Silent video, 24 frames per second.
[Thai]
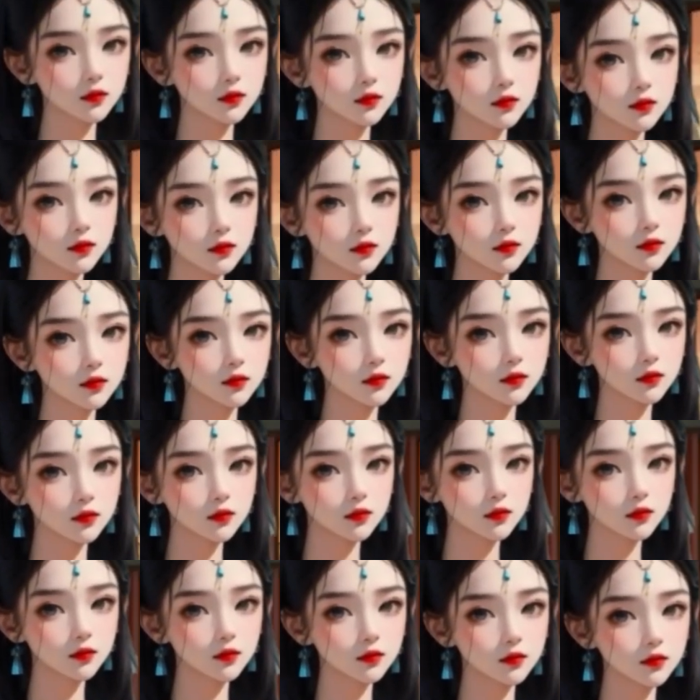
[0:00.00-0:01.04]
การที่เขายื่น
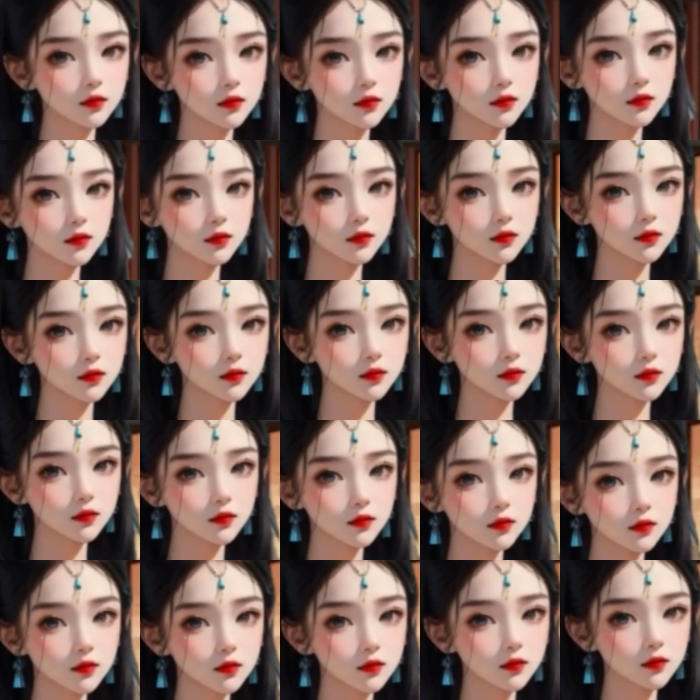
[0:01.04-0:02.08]
ข้อเสนอชนี้
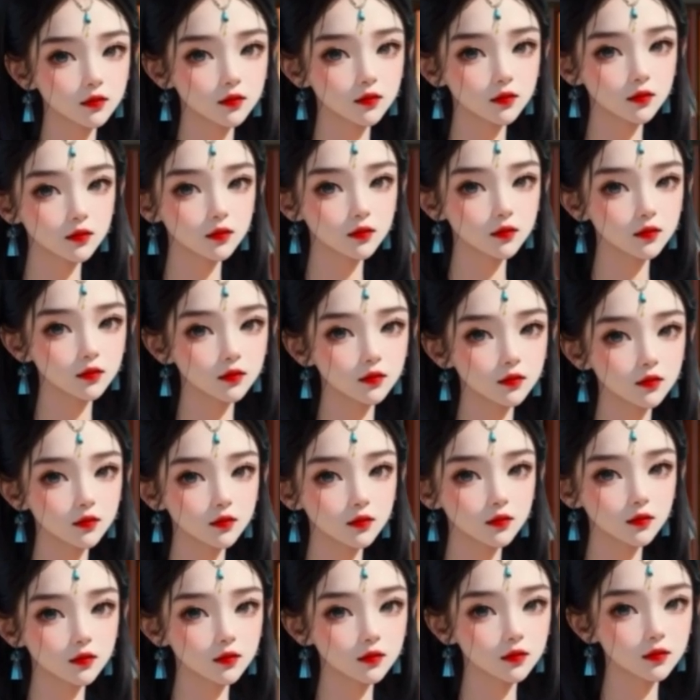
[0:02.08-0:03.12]
เห็นได้ชัดว่ามีค
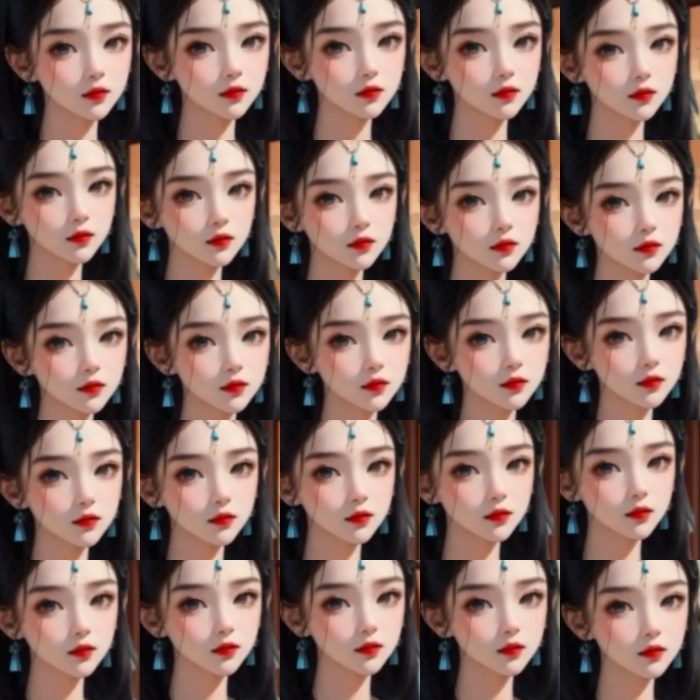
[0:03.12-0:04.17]
วามกังวลบางอย่างมี